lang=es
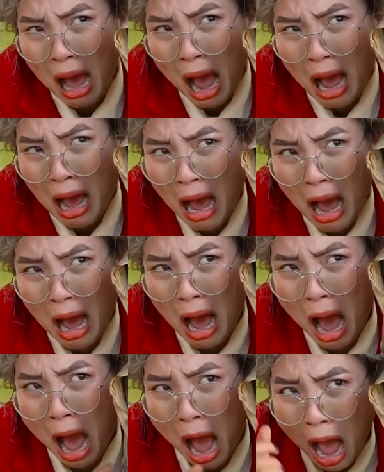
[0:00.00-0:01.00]
la mujer se
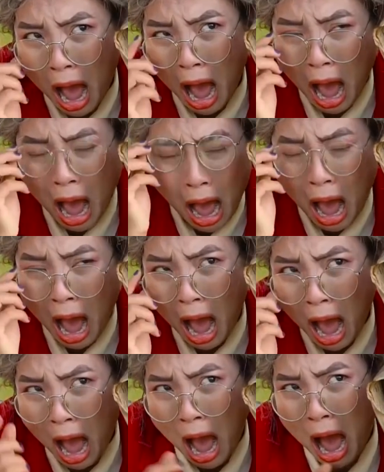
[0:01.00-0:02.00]
escondió detrás de un
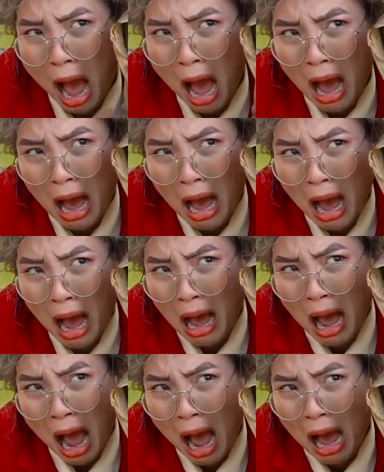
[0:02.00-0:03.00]
árbol, por el
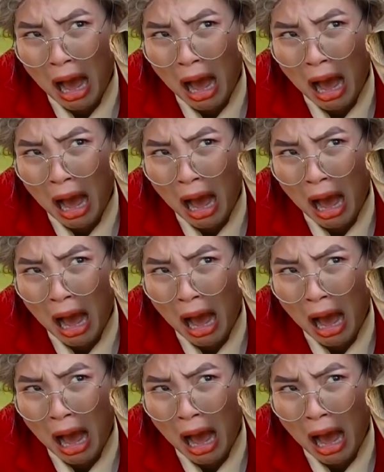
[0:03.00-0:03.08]
susto,